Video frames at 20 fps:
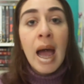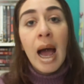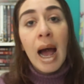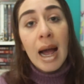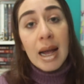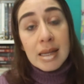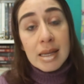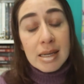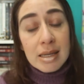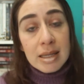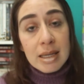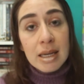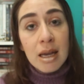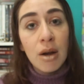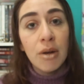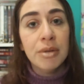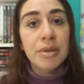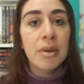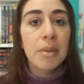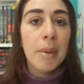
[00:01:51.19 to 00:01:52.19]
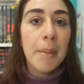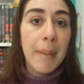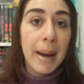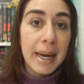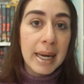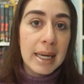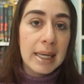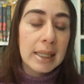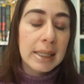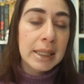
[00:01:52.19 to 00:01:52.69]
Ainda assim é um filme
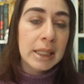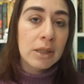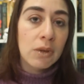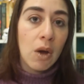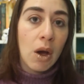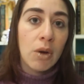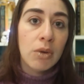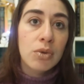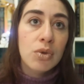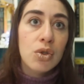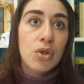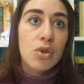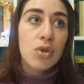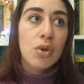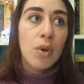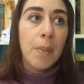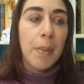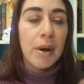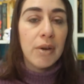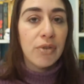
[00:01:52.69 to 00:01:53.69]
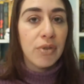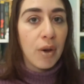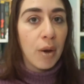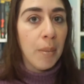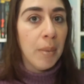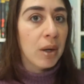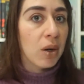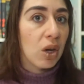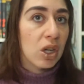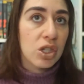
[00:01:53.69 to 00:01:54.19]
bacana, não é um super
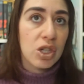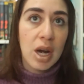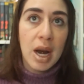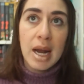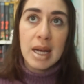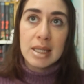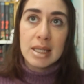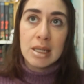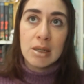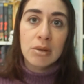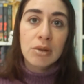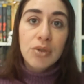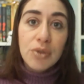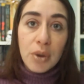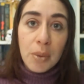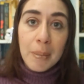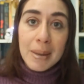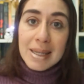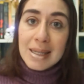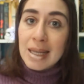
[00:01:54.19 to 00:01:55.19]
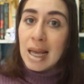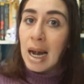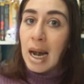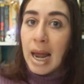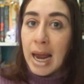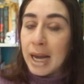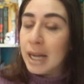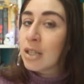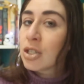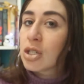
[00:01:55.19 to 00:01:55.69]
filme, eu não achei assim um filme
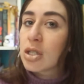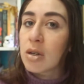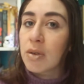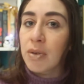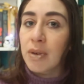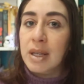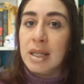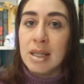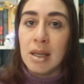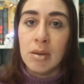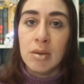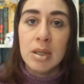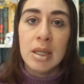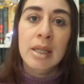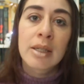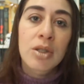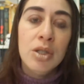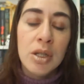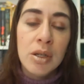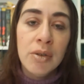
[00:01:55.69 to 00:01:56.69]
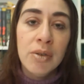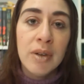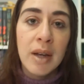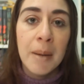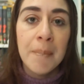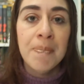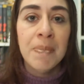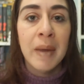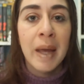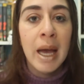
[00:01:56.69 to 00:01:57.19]
excelente de ficção científica,